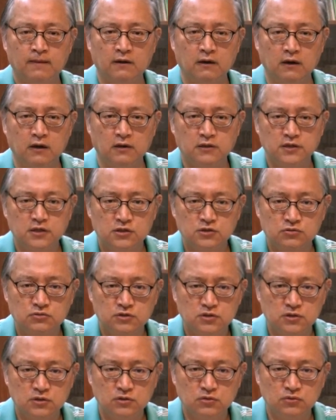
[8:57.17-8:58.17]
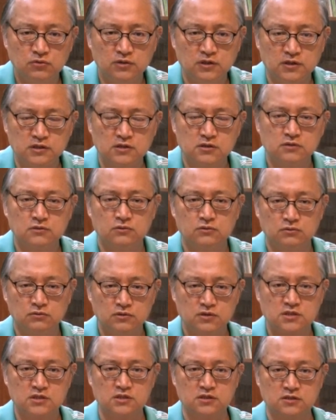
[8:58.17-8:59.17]
而耶稣基督也是如
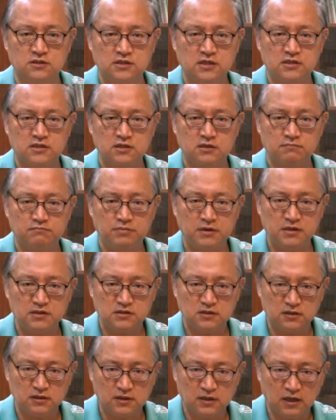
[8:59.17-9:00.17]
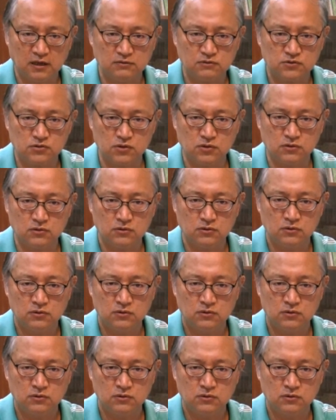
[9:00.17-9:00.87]
此，在这个背景当中，